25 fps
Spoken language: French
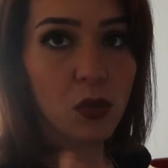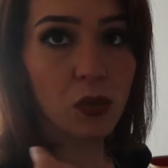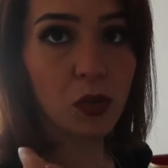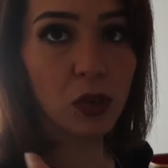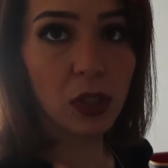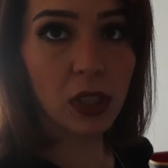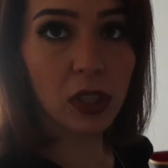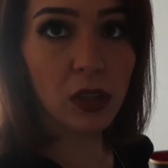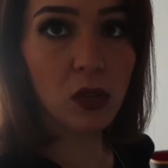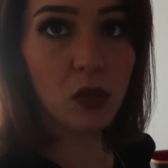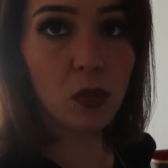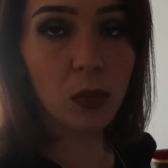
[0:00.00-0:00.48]
je
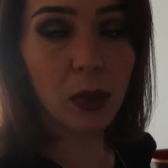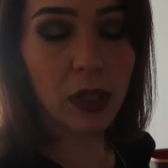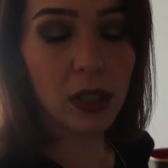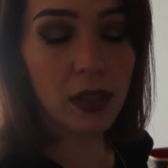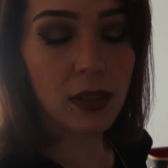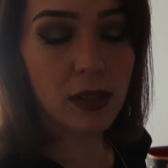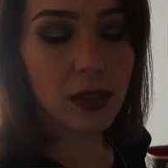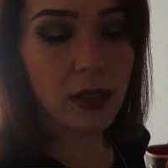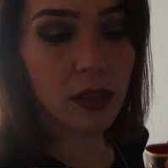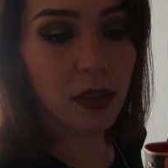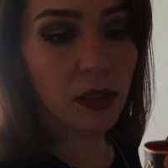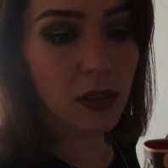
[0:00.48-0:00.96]
veux des New
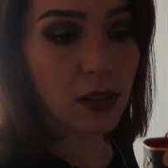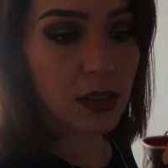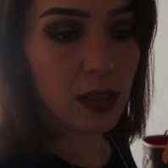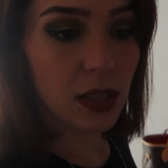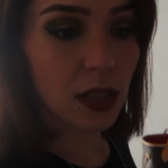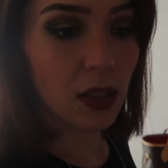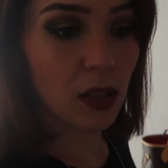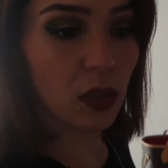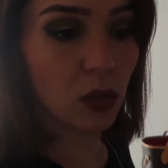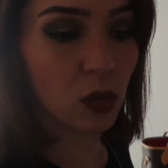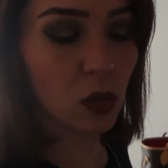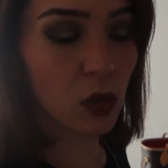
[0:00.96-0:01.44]
Balance
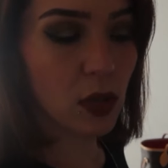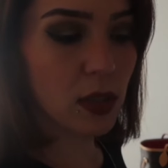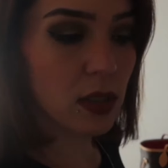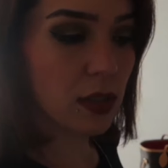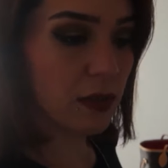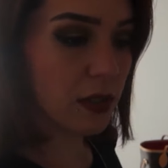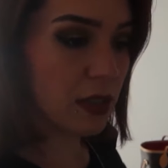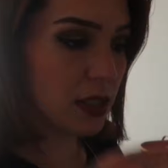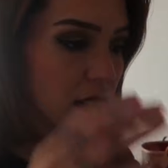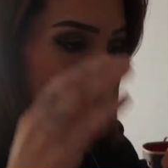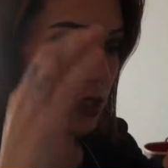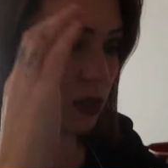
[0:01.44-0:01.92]

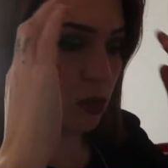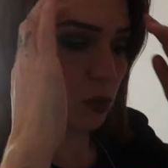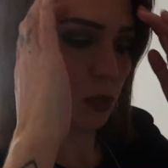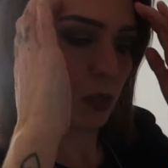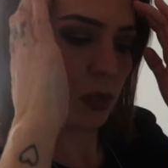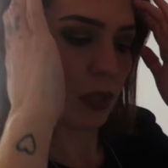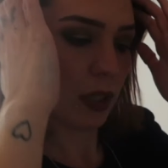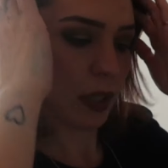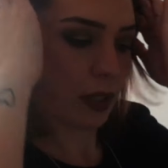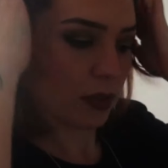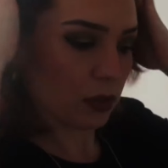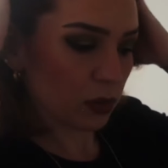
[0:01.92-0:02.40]
327 euh,
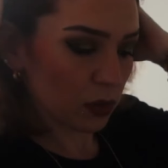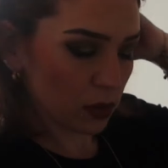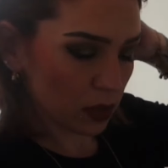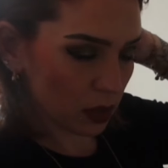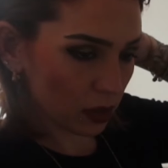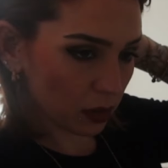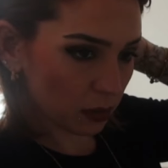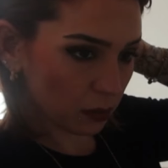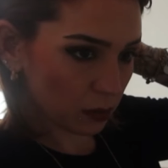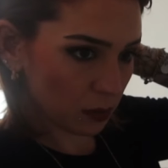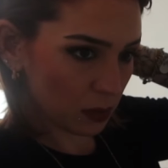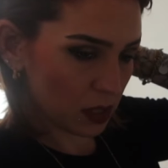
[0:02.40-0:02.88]
depuis très
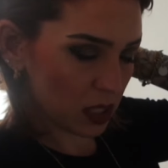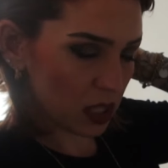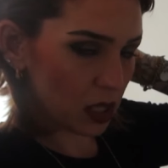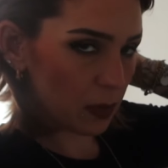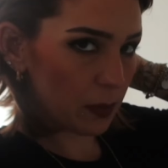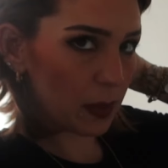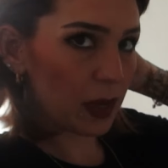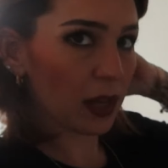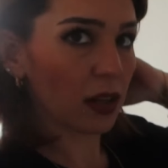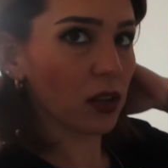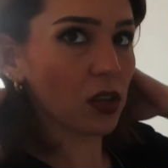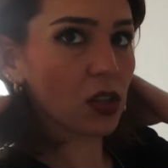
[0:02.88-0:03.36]
longtemps mais je
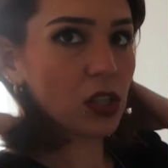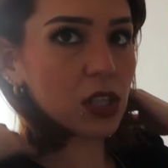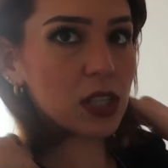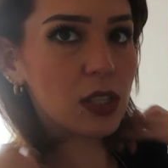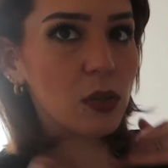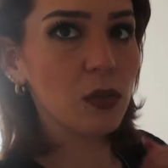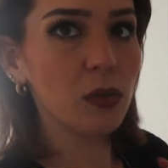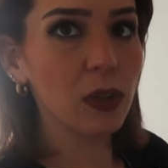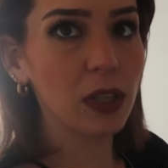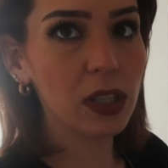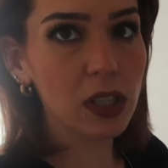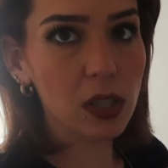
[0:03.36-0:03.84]
sais pas quand je
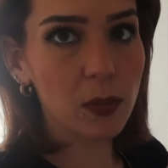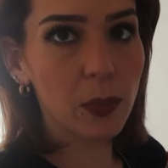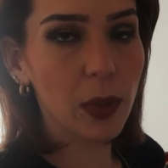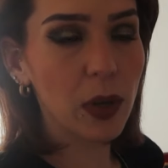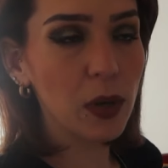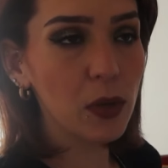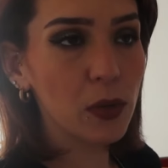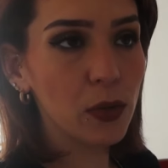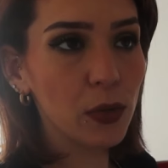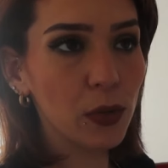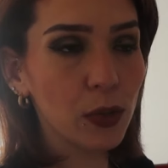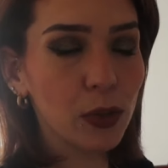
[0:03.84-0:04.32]
les ai ouverts j'ai
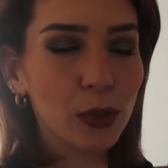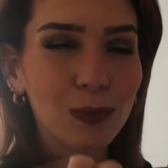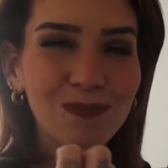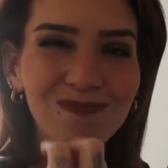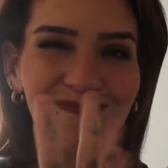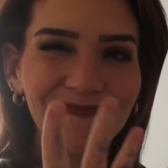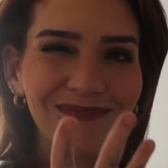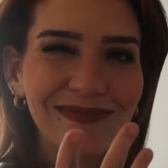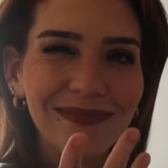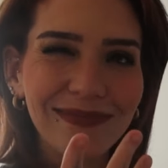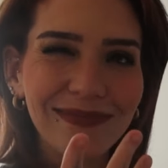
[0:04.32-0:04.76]
pas eu le...